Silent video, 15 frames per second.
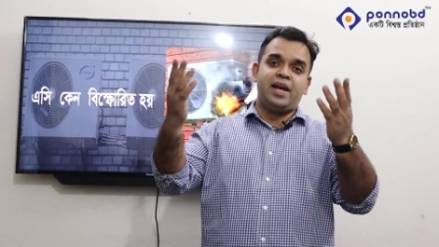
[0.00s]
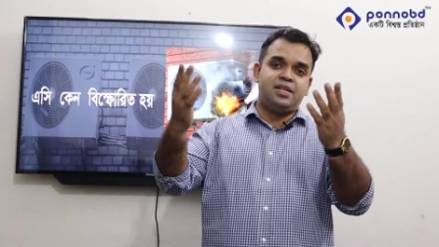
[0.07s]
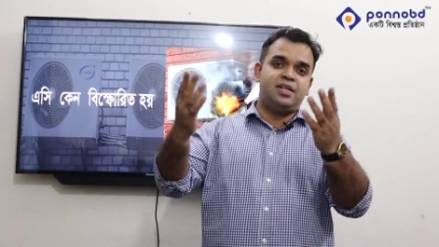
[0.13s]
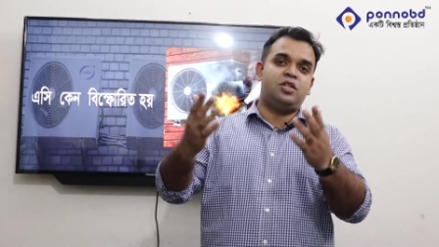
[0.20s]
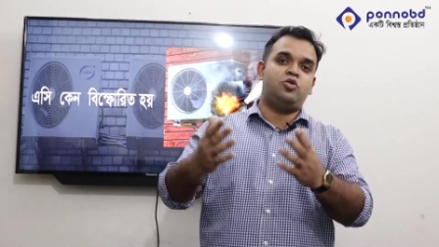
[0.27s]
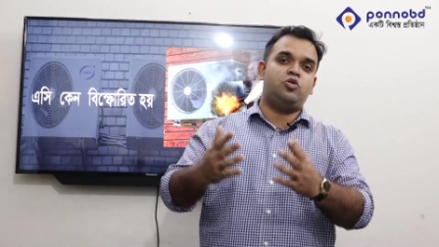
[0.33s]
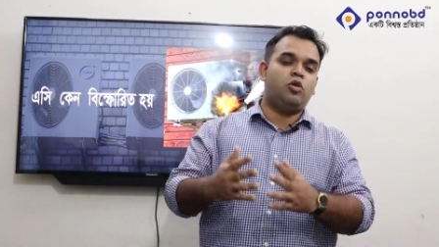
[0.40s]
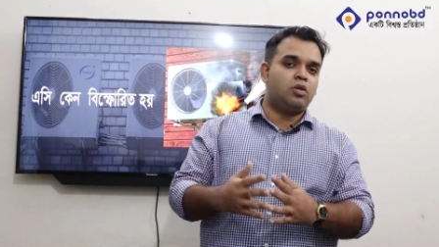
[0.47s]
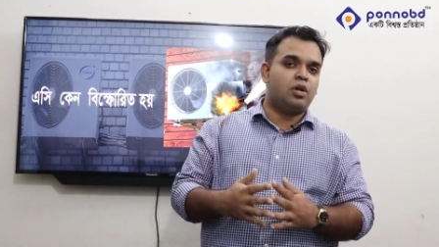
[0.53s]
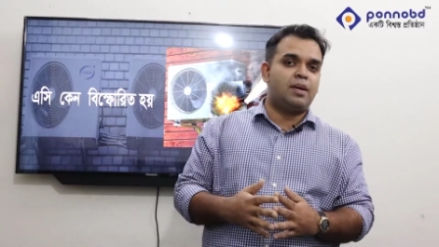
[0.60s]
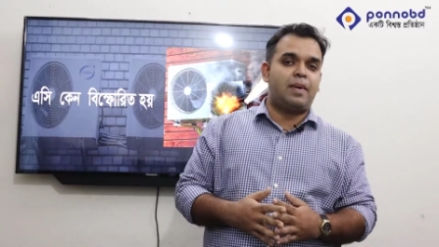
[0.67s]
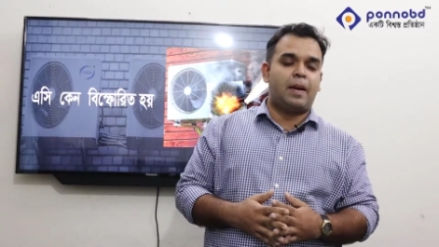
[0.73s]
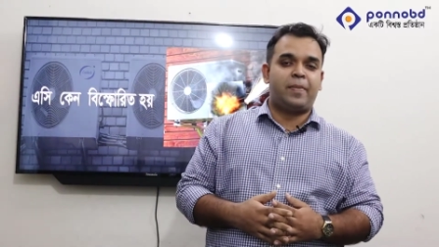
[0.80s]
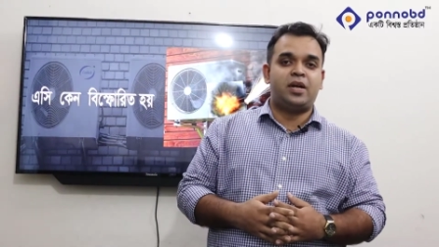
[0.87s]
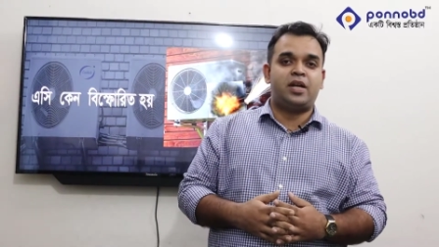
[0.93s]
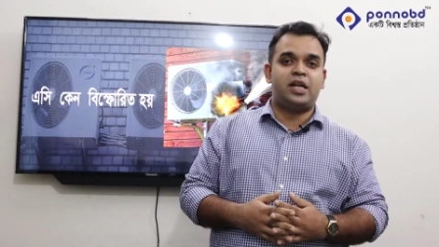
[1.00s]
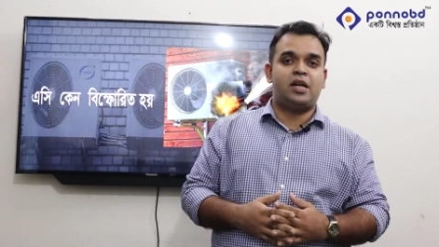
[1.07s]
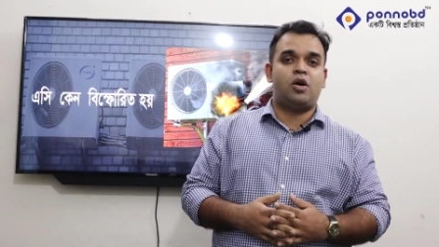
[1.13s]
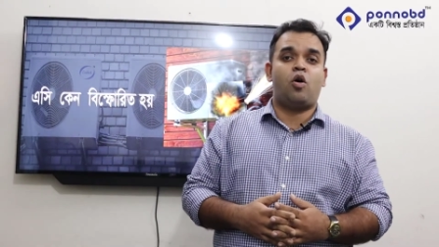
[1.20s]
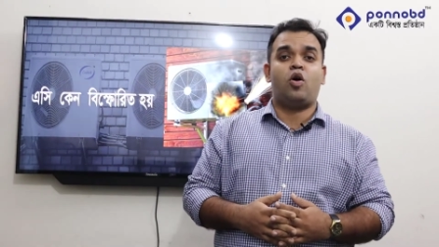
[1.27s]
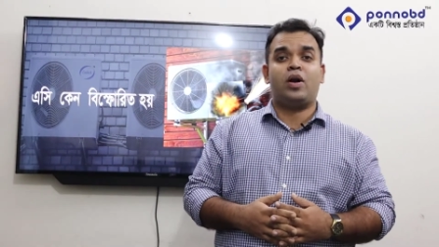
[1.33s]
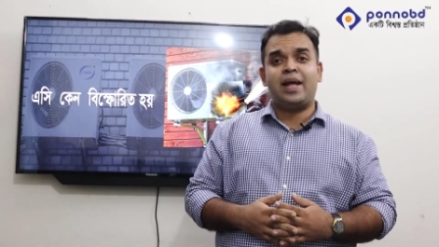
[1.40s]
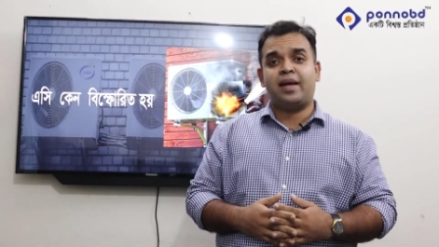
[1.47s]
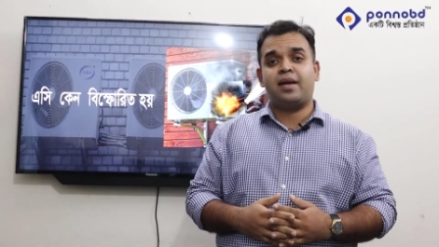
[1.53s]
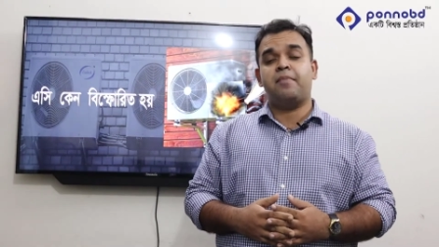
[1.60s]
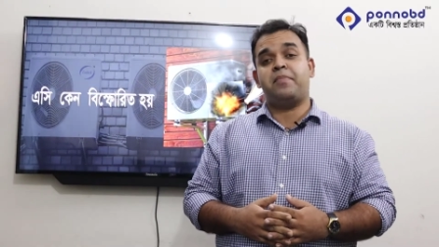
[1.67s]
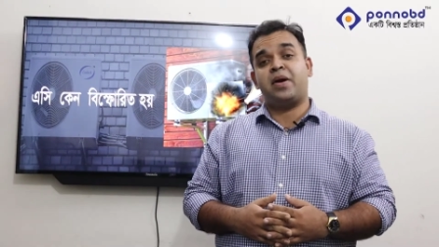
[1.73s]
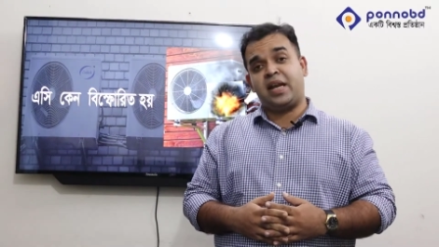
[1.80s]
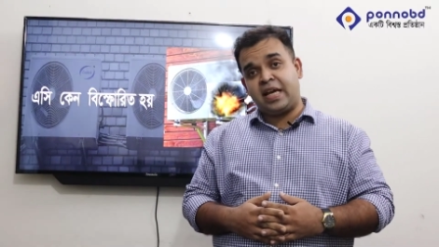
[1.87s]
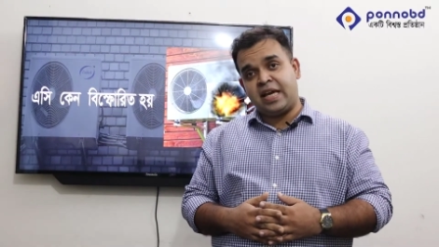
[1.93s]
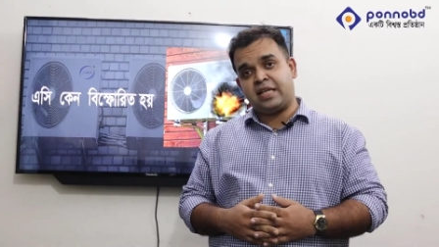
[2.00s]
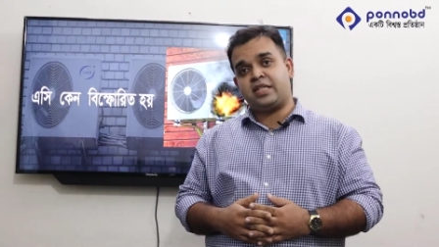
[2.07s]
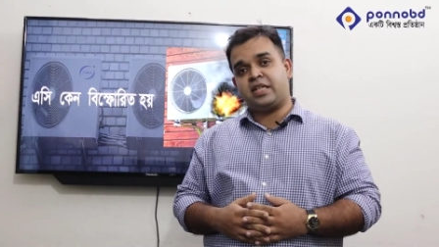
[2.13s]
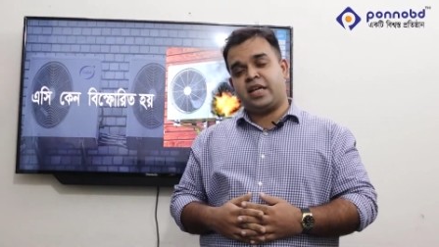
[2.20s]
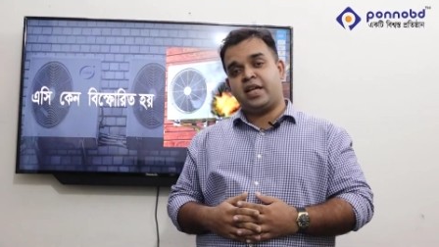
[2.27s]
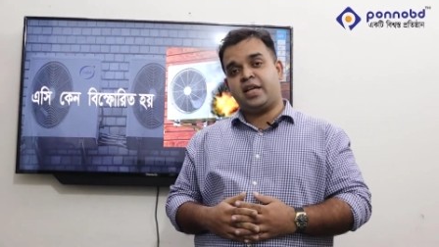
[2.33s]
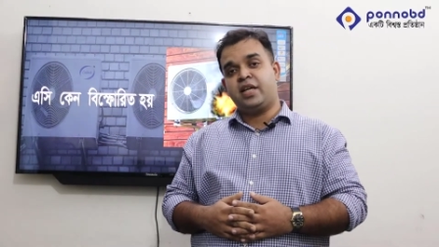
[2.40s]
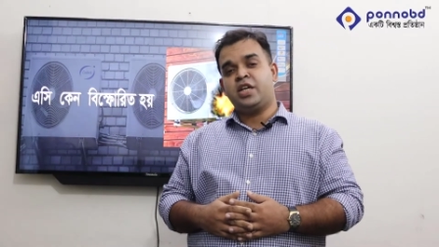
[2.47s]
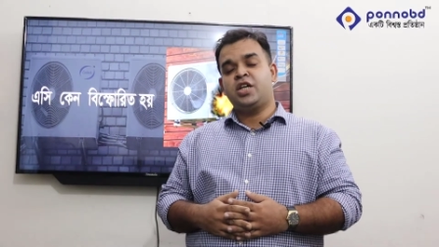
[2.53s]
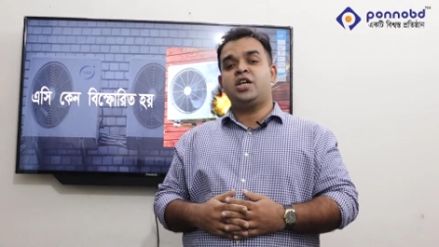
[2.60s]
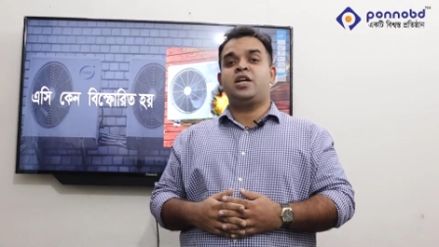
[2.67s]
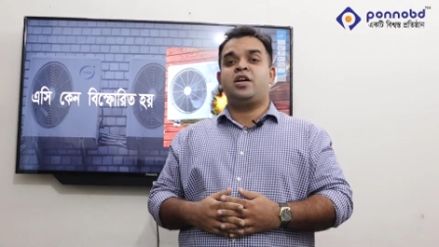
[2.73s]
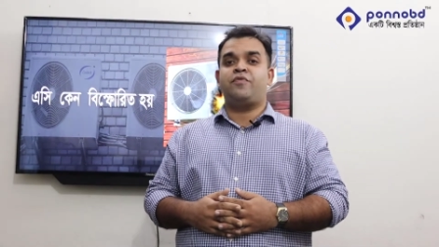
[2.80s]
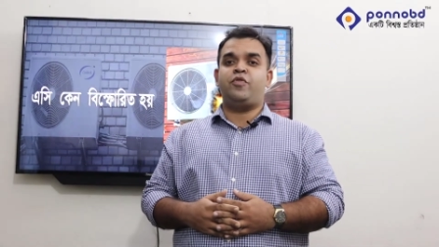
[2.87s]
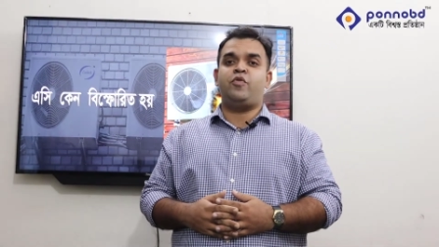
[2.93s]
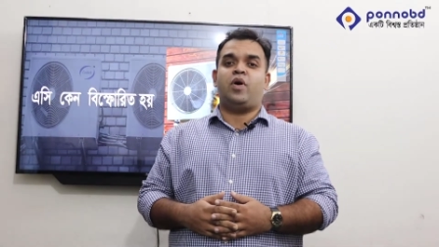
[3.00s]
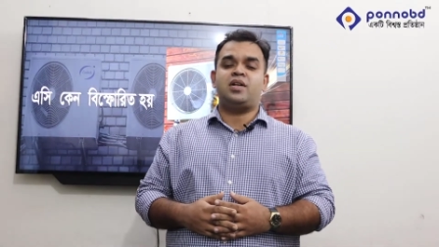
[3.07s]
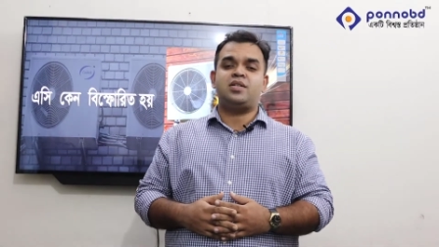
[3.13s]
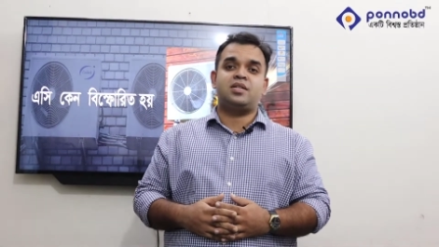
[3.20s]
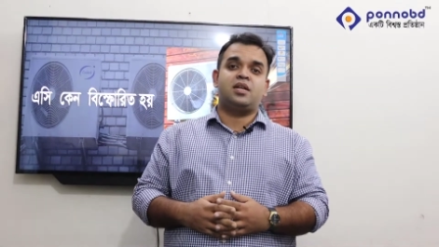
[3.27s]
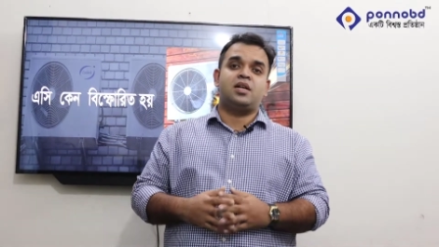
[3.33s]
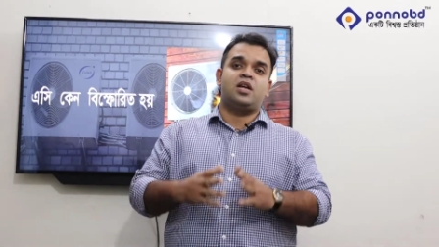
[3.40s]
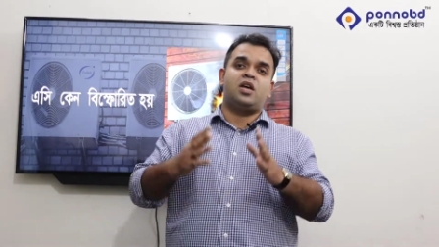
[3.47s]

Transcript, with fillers: এসি দুর্ঘটনার ব্যাপারটি অনেক বেড়ে গিয়েছে ভিউয়ার্স